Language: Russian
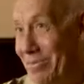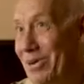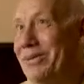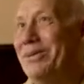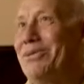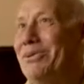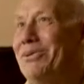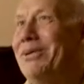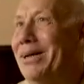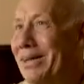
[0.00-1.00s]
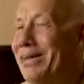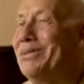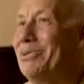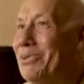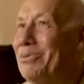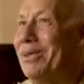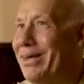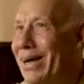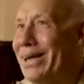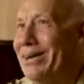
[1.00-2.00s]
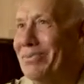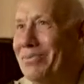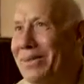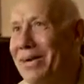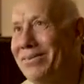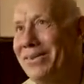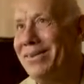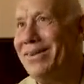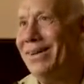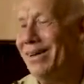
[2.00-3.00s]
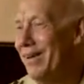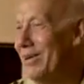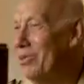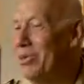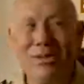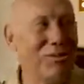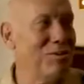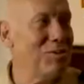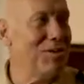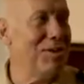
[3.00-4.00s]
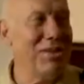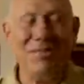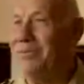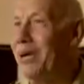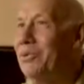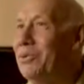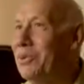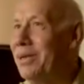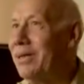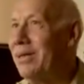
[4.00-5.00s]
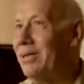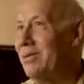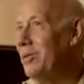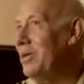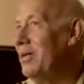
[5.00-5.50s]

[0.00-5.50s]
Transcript: Я просто шел на штурм на дальнего плавания. Но о том, что там есть валюта, что